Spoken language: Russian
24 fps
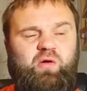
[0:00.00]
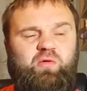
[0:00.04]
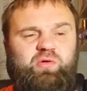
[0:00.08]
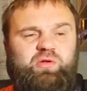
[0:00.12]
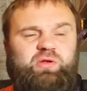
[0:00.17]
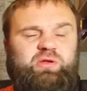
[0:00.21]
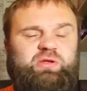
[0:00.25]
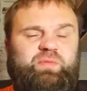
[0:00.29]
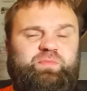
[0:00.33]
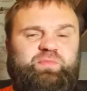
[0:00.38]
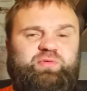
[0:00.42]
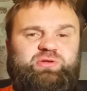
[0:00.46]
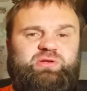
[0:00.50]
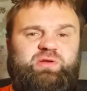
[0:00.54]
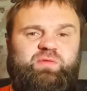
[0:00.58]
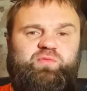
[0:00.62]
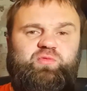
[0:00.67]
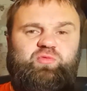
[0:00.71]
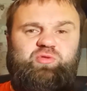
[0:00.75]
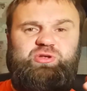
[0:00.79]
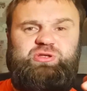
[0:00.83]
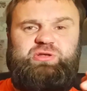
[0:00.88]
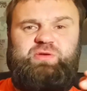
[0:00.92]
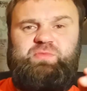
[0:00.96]
Вот это
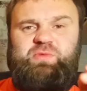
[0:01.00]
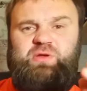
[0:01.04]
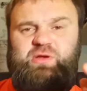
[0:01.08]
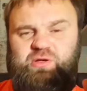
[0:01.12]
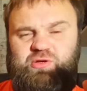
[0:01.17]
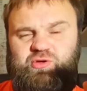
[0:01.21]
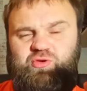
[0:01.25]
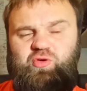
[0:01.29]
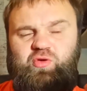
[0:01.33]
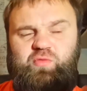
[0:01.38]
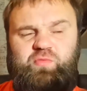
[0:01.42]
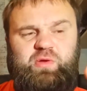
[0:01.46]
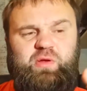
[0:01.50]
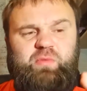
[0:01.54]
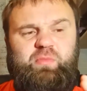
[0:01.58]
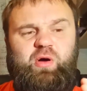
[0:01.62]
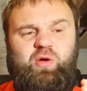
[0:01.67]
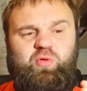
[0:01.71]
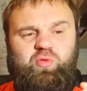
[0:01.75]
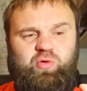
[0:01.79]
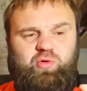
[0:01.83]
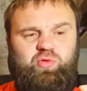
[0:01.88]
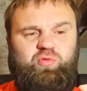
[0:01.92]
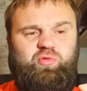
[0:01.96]
послевкусие, мне, я говорю, мне
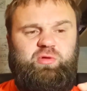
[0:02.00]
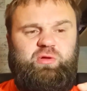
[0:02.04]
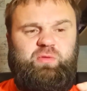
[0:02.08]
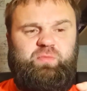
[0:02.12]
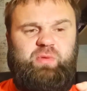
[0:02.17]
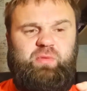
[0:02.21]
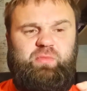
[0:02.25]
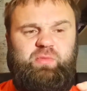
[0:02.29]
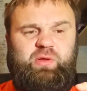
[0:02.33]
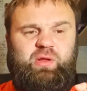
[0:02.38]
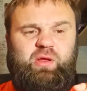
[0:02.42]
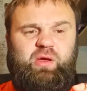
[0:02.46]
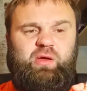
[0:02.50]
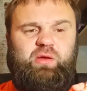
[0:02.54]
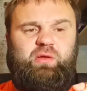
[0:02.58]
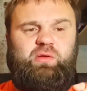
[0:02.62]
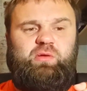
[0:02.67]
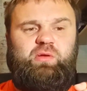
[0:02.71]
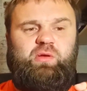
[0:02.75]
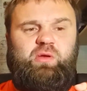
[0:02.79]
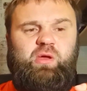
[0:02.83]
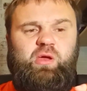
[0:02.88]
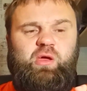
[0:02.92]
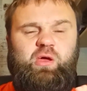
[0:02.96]
махорку напоминает.
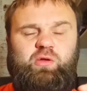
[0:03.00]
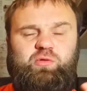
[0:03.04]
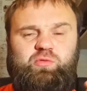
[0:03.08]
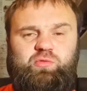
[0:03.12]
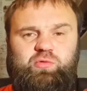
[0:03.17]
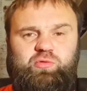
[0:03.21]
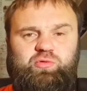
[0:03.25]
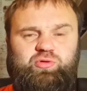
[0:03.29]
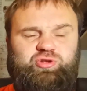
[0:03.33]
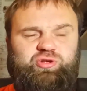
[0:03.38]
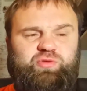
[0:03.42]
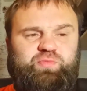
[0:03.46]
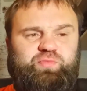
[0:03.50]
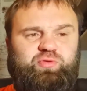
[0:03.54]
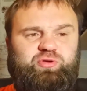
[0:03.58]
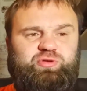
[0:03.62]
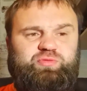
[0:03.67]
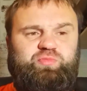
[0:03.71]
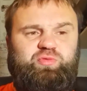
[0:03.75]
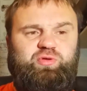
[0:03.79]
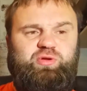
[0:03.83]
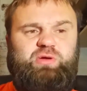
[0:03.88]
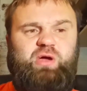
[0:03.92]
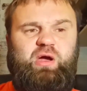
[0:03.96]
Но ну, лучше пусть
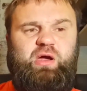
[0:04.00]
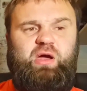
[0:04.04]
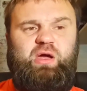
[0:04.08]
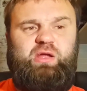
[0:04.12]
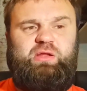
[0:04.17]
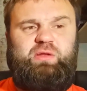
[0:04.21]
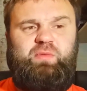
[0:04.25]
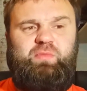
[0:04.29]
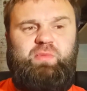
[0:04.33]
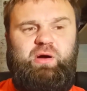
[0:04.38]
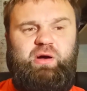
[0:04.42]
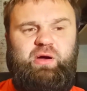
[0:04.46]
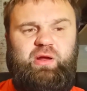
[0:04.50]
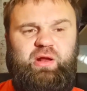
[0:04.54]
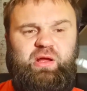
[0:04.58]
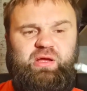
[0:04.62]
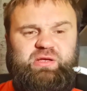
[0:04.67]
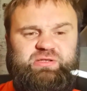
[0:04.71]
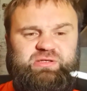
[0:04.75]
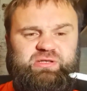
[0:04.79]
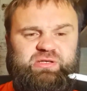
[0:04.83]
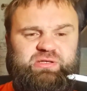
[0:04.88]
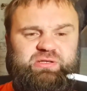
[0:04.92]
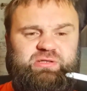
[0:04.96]
будет какая-то
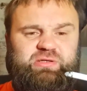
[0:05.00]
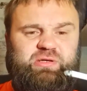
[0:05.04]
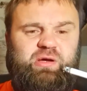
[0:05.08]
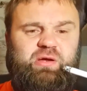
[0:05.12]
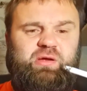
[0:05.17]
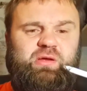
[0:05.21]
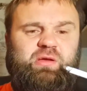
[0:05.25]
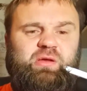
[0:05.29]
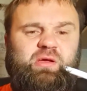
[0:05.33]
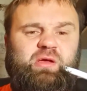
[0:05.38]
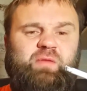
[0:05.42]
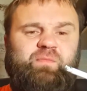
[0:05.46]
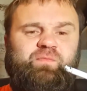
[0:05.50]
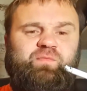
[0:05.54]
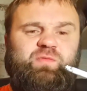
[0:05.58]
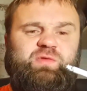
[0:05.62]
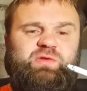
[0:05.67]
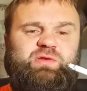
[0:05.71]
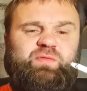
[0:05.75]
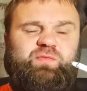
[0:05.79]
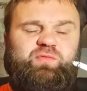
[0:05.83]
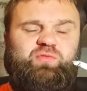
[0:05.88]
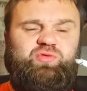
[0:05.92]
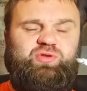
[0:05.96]
махра здесь, да,
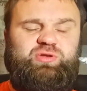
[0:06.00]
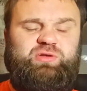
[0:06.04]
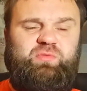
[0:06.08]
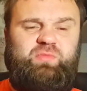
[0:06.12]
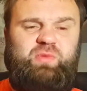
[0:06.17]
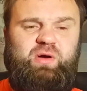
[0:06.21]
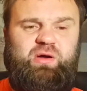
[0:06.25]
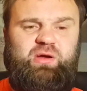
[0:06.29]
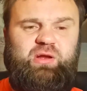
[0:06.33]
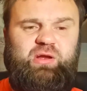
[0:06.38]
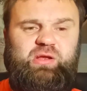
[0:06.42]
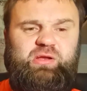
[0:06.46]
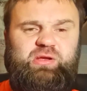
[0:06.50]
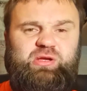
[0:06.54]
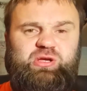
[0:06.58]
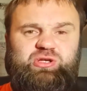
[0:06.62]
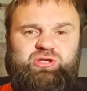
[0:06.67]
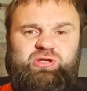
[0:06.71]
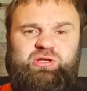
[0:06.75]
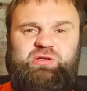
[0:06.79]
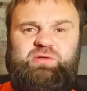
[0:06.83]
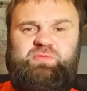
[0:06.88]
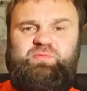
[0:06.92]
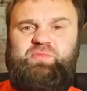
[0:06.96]
со вкусом махры,
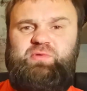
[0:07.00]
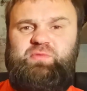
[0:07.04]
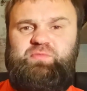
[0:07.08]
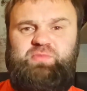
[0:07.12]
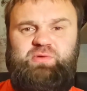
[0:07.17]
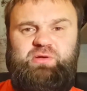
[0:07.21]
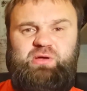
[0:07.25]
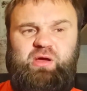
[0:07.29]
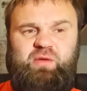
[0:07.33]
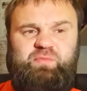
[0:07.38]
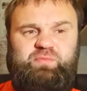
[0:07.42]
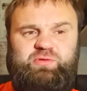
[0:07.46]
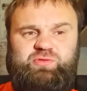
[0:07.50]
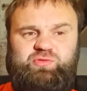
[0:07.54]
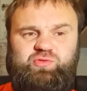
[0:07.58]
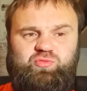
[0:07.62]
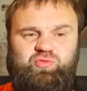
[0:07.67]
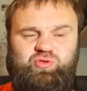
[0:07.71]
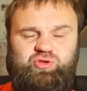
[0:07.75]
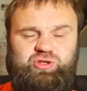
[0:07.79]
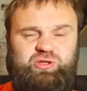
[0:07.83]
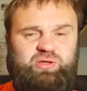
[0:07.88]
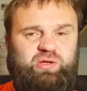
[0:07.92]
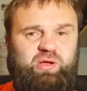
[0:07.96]
нежели
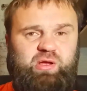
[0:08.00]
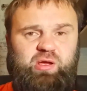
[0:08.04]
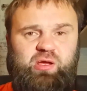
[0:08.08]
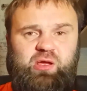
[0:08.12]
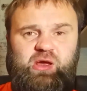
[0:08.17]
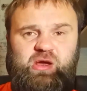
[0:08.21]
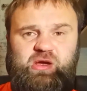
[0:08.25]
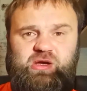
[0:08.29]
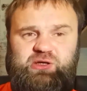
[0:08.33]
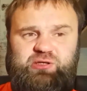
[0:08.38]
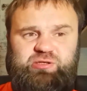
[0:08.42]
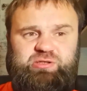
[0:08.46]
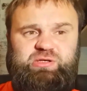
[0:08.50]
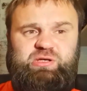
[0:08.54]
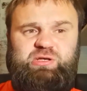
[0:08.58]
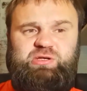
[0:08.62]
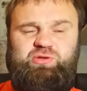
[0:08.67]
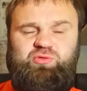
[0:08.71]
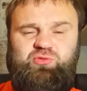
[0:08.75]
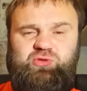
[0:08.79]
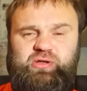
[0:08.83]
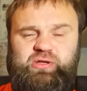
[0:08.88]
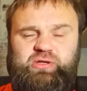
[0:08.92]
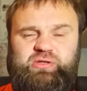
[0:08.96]
обескушенная.
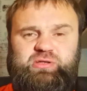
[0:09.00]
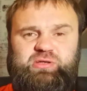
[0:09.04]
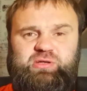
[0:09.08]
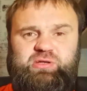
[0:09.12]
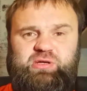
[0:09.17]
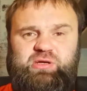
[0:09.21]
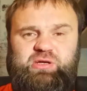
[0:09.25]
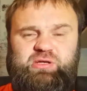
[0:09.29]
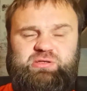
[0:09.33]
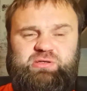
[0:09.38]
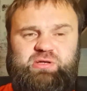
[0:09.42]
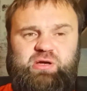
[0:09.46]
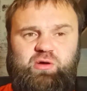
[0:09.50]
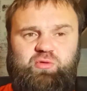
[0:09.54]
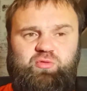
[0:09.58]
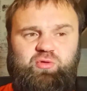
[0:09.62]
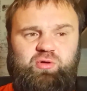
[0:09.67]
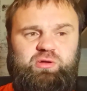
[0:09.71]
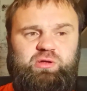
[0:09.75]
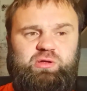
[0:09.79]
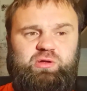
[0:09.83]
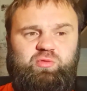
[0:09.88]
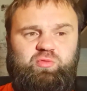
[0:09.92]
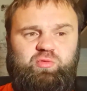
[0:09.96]
Здесь у них есть
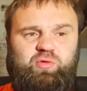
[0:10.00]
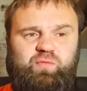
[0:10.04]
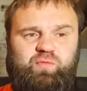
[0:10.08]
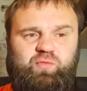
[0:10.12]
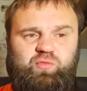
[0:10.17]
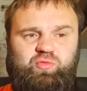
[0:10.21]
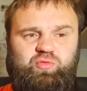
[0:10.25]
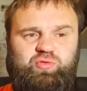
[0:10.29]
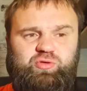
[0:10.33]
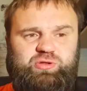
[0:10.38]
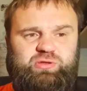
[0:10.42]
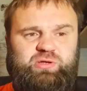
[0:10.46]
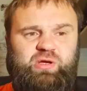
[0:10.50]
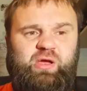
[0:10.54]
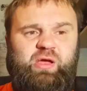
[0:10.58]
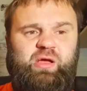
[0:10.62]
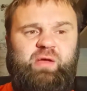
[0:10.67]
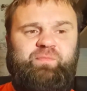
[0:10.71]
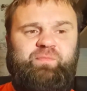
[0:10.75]
какой-то такой вкус.